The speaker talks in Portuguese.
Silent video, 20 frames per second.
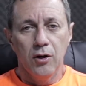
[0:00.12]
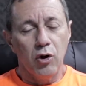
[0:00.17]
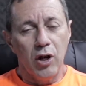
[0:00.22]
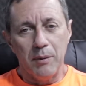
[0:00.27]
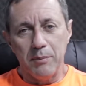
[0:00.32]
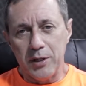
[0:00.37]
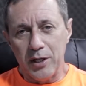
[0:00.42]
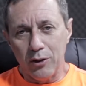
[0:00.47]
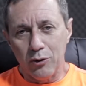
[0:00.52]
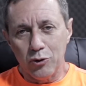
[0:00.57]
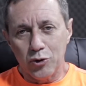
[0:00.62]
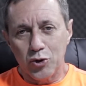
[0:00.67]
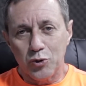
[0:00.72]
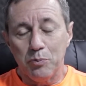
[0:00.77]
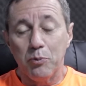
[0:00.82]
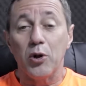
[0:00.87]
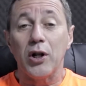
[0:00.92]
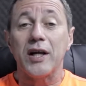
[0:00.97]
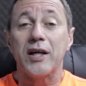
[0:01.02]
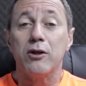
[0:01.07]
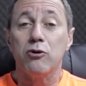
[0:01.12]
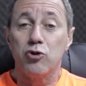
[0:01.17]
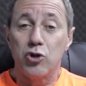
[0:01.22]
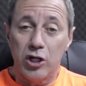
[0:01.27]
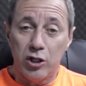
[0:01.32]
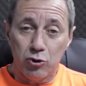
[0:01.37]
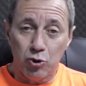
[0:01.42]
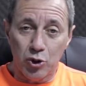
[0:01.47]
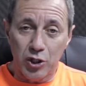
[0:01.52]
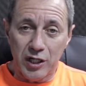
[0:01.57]
Olá, amigos. Por aqui o
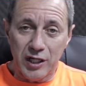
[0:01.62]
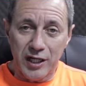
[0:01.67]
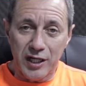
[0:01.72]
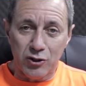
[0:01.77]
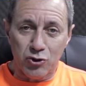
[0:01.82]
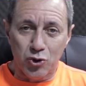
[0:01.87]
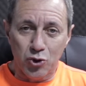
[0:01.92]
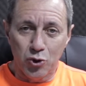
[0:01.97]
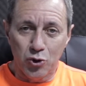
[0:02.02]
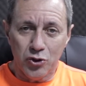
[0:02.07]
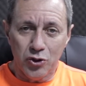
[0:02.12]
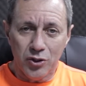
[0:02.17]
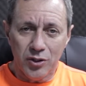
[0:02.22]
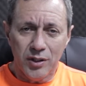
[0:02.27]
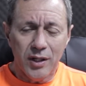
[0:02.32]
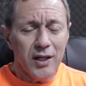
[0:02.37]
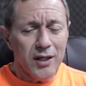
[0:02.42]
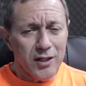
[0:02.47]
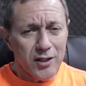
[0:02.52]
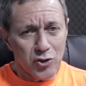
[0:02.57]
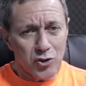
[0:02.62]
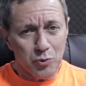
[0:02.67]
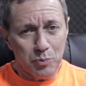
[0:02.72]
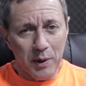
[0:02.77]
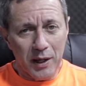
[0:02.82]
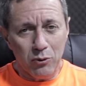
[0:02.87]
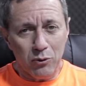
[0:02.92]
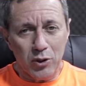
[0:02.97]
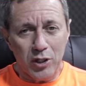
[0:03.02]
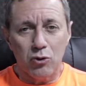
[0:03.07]
diretor Elia Júnior.
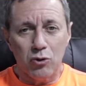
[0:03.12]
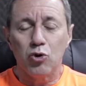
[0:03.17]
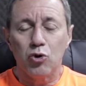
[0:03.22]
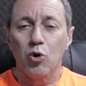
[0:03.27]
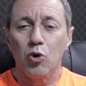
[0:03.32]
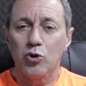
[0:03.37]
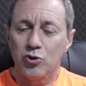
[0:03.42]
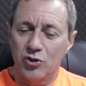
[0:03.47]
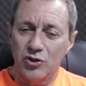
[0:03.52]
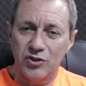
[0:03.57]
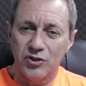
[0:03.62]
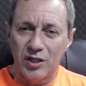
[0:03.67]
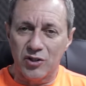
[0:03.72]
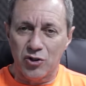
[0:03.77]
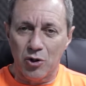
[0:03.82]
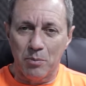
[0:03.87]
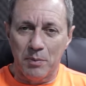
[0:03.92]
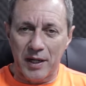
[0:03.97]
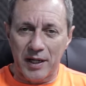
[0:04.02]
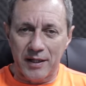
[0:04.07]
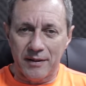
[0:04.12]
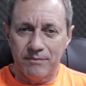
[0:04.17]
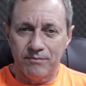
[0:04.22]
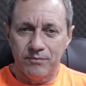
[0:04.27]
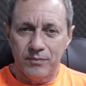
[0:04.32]
Espero que todos estejam bem.